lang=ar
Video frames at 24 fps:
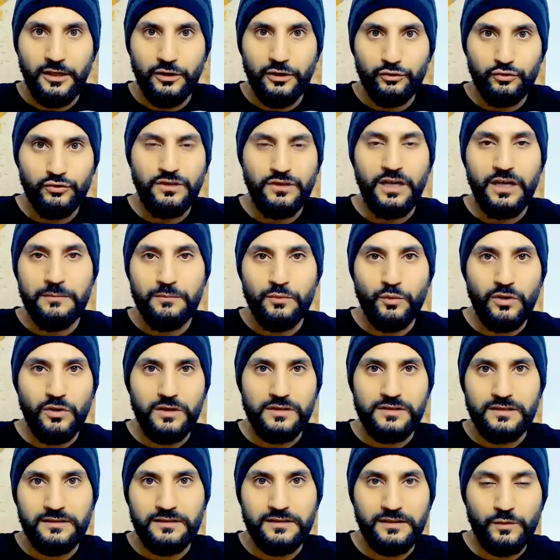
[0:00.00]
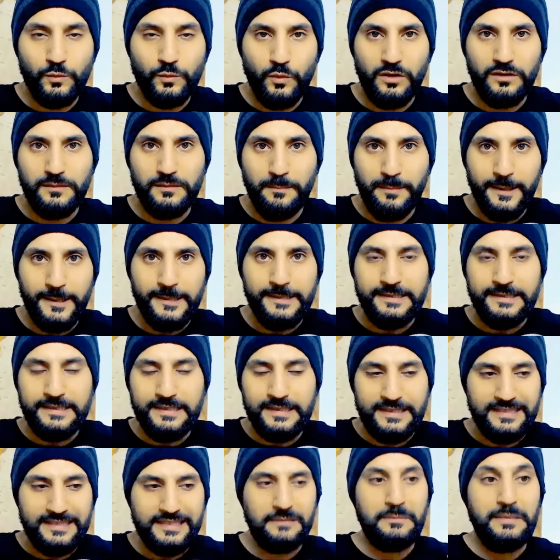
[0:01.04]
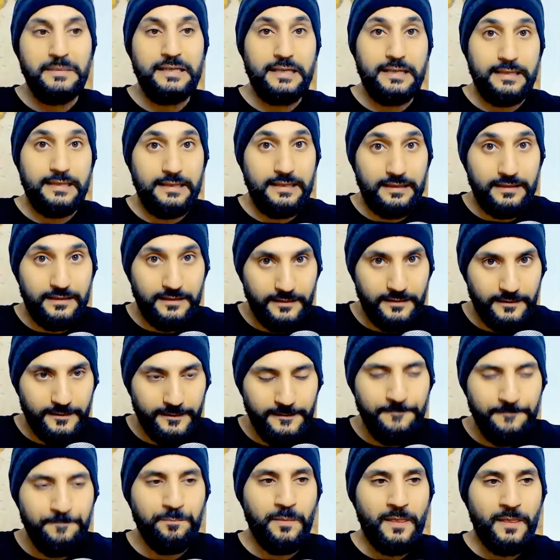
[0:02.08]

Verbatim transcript: تدار بواسطه ووردبريس اذا من الذكاء